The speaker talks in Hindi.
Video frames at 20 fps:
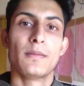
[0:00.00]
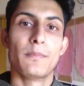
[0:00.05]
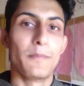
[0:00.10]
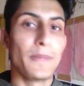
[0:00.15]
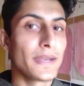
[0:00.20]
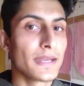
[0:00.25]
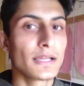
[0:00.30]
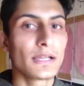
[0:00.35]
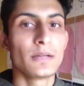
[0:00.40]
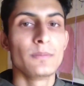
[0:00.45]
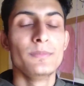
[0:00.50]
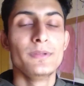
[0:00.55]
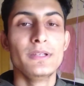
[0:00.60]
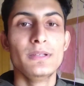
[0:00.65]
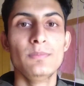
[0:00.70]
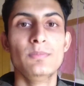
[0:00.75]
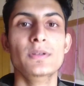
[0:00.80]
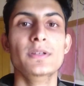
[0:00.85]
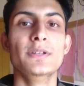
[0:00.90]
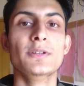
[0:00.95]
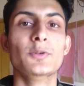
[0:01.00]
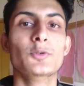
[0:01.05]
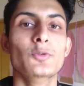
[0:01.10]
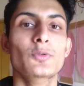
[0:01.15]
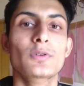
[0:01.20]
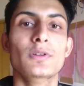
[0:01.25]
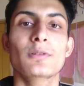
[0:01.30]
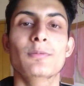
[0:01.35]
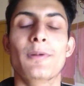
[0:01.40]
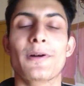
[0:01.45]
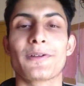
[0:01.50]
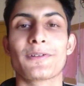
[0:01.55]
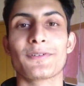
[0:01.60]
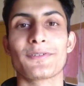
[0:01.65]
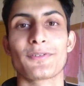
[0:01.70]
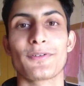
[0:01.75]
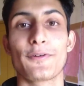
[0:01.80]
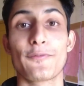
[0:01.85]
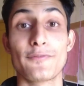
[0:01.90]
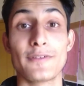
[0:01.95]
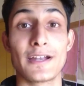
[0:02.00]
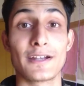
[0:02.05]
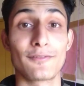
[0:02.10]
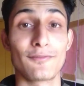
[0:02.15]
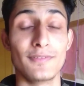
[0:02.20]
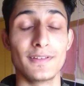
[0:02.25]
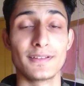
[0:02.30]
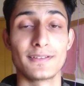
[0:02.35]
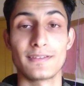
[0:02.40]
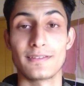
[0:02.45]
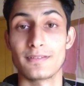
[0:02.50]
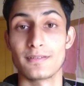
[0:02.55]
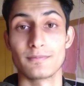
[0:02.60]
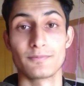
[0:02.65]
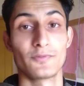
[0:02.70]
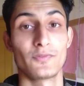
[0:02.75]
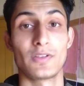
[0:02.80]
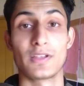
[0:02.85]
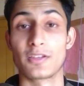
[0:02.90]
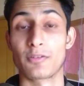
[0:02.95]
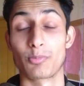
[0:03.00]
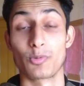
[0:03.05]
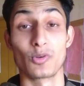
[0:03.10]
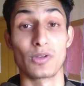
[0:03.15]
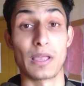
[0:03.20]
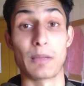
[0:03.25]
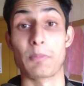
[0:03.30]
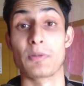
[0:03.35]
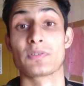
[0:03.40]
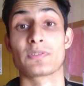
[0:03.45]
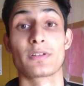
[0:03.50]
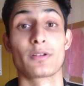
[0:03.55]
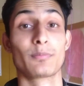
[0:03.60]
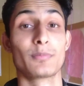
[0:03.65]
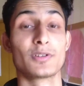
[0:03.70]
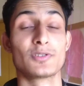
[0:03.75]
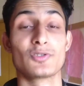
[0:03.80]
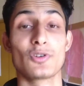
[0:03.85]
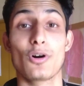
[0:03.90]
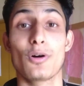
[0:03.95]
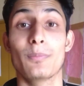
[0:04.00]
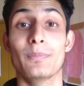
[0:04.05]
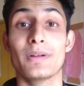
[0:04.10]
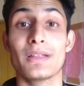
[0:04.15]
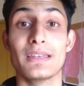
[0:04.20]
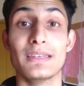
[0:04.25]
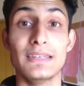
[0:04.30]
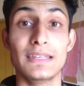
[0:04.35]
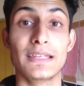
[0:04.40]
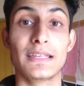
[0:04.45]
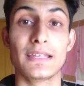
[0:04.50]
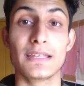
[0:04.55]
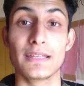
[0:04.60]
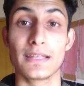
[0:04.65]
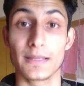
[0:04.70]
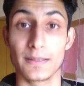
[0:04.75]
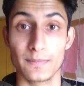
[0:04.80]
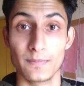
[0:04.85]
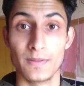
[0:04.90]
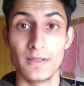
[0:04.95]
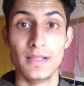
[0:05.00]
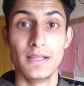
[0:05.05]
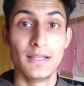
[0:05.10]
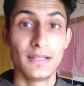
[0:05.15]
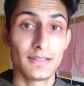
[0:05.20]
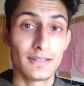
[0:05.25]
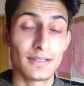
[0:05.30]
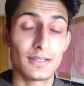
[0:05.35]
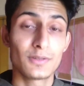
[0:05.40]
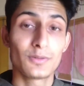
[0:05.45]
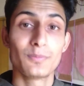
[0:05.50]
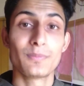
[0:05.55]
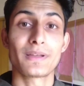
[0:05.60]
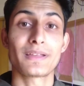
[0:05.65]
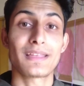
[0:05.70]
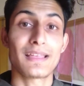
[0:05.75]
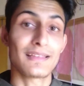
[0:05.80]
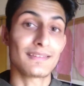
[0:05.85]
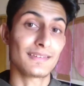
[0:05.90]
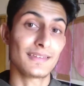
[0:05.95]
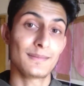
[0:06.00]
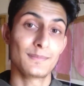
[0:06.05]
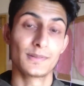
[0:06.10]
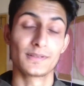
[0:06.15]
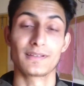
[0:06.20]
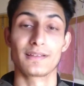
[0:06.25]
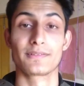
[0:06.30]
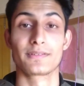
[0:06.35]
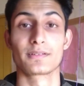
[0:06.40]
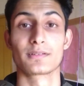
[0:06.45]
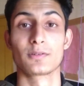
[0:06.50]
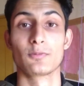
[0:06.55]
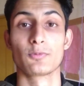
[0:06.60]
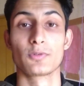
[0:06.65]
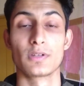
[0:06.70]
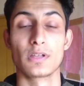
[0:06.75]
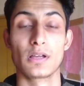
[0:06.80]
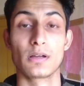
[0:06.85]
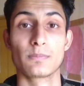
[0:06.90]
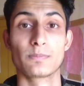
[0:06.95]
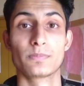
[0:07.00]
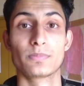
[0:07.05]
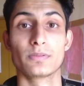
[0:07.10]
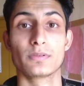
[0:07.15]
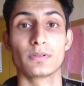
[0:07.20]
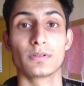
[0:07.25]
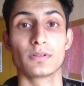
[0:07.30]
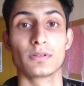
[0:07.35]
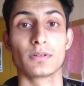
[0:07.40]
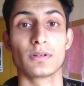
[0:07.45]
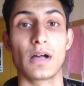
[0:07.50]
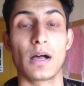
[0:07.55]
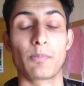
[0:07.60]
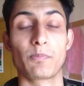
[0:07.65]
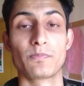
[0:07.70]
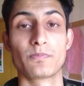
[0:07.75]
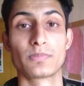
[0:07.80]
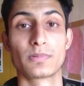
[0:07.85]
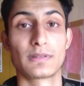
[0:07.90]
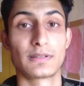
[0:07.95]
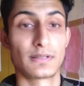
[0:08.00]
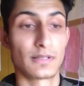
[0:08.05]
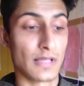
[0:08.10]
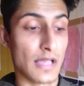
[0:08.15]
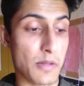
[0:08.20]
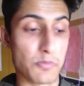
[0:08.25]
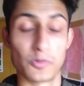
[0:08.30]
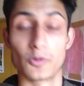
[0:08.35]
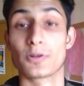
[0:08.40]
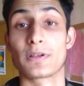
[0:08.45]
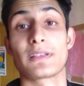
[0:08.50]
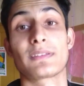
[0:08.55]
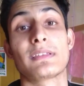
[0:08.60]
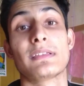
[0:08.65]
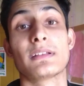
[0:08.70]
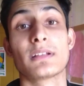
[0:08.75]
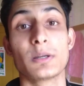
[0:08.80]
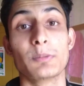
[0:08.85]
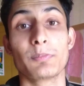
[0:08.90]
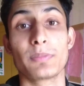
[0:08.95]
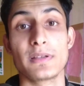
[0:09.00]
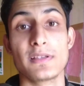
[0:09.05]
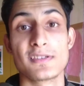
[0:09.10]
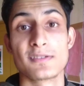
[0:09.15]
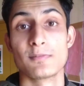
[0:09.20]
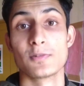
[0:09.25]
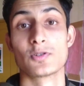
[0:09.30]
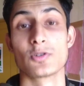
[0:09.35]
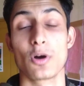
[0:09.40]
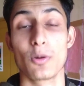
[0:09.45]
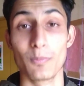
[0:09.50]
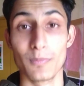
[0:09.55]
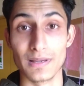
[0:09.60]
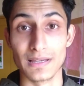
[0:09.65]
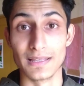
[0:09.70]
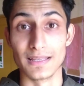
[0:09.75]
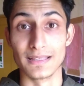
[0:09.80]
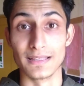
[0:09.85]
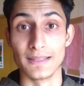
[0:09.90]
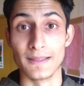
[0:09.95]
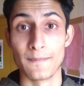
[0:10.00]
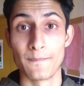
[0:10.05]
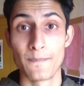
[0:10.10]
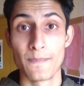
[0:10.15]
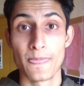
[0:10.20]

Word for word: मैंने कभी भी गूगल माइक्रोसॉफ्ट नेटफ्लिक्स फेसबुक अमेजोन में जॉब नहीं की है ठीक है तो मैं कैसे ही बता सकता हूँ कि आप आप आपको कैसे इन कंपनीज में जॉब मिलेगी